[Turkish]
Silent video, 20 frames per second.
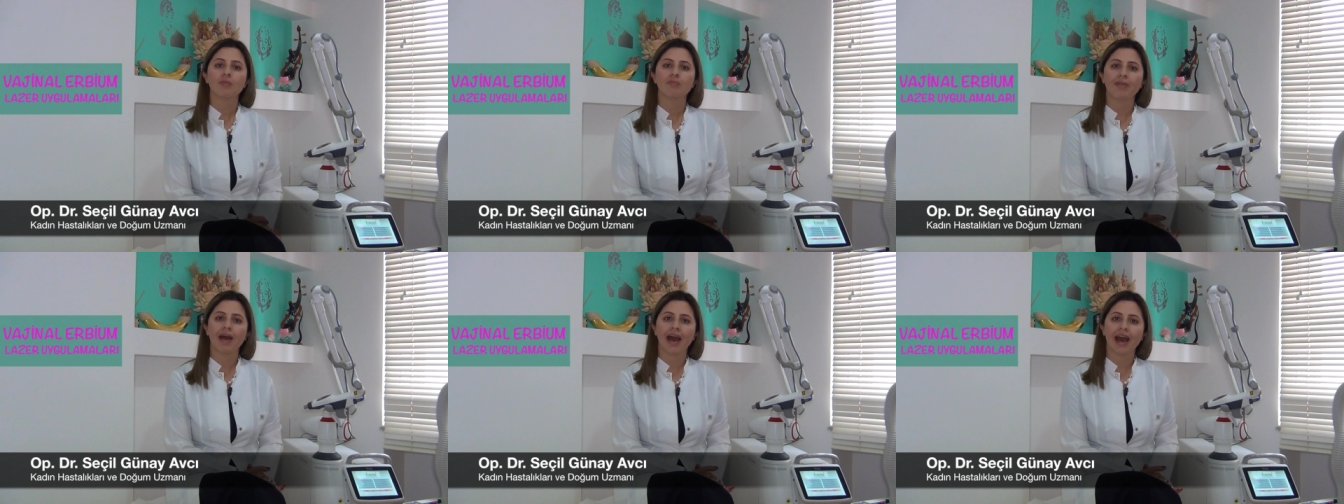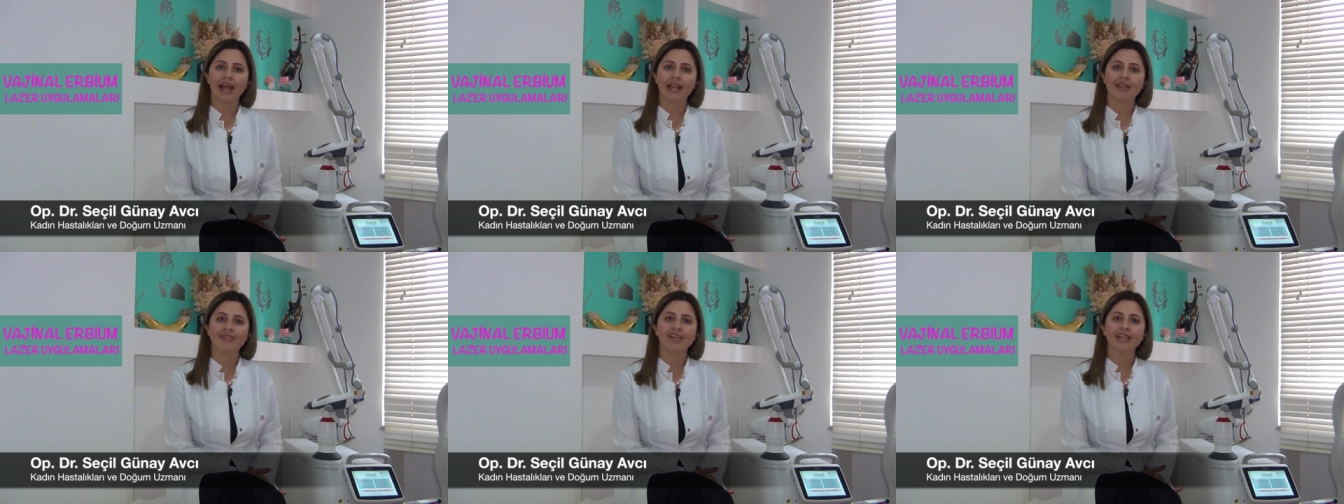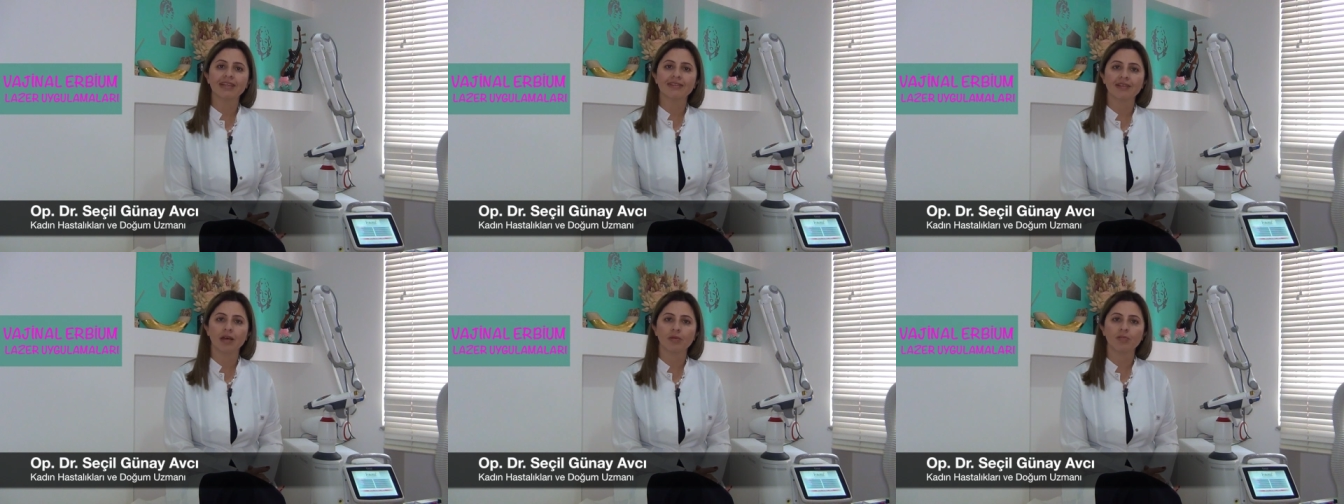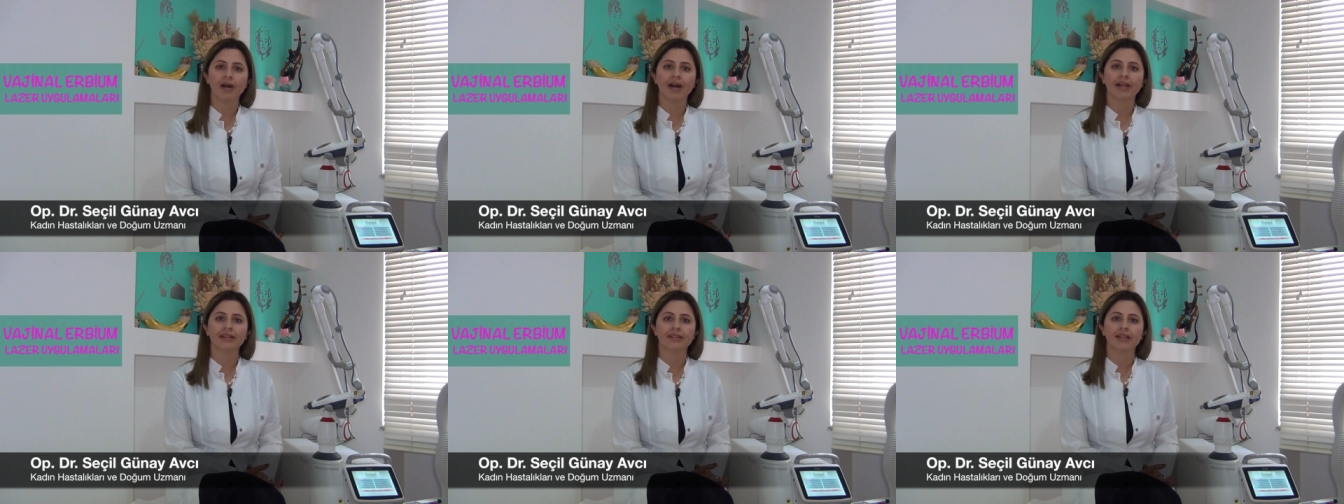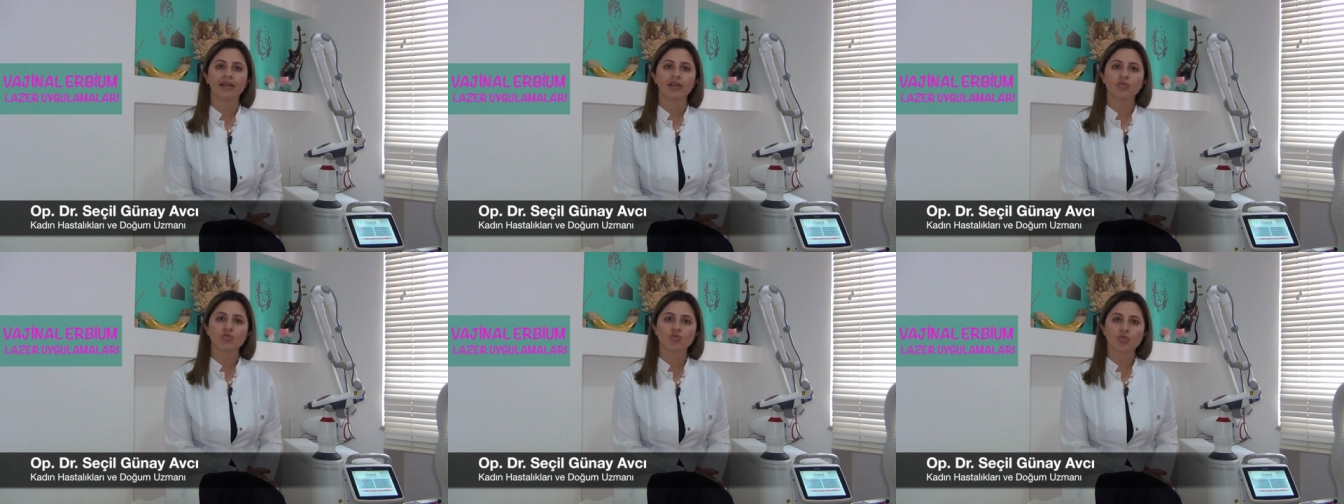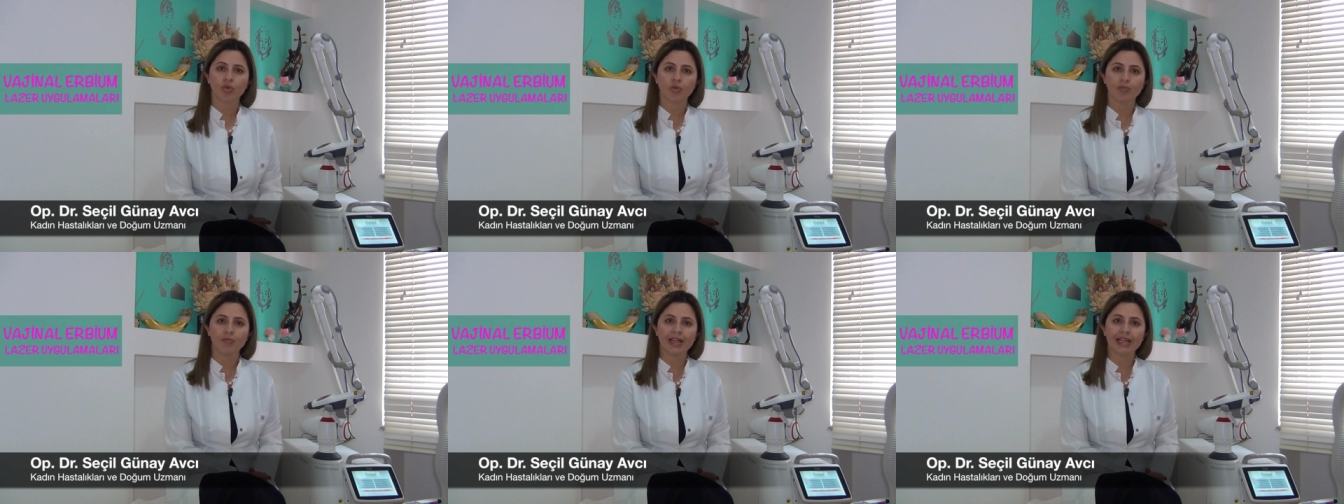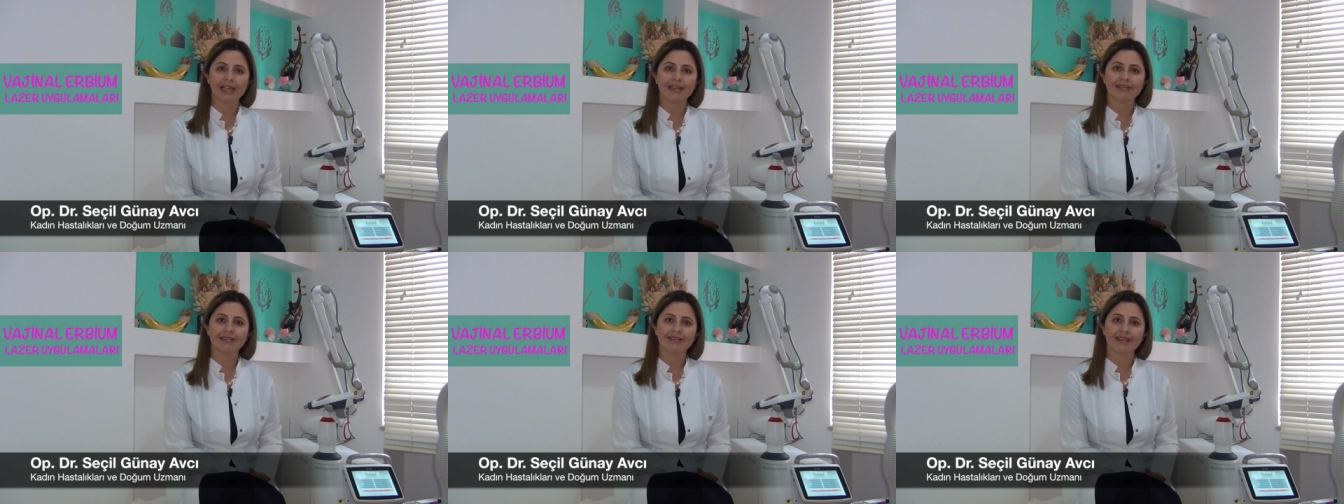pelvik taban
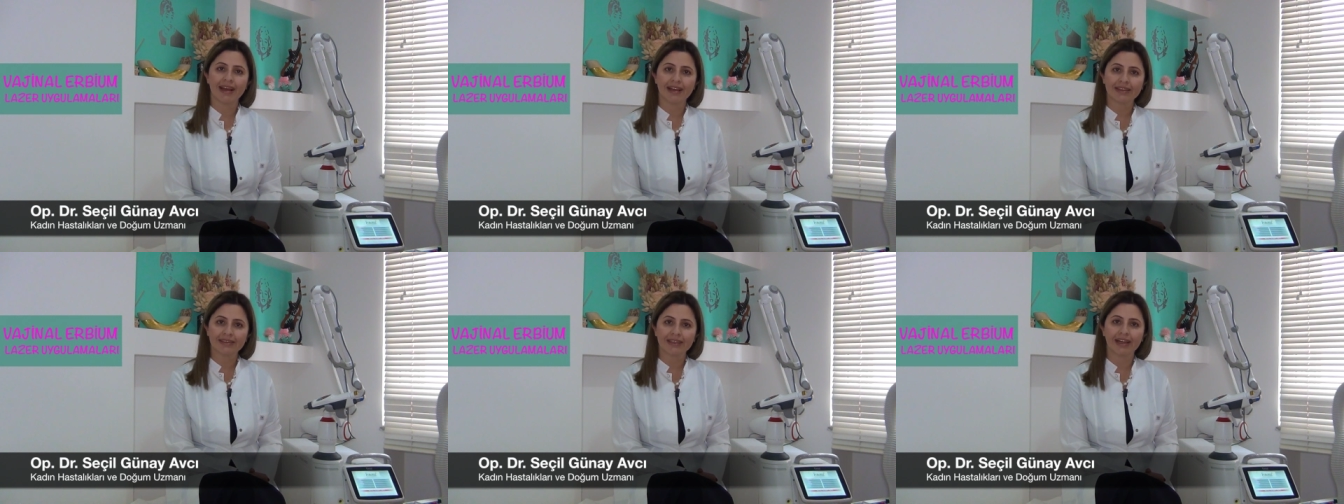çökmelerinden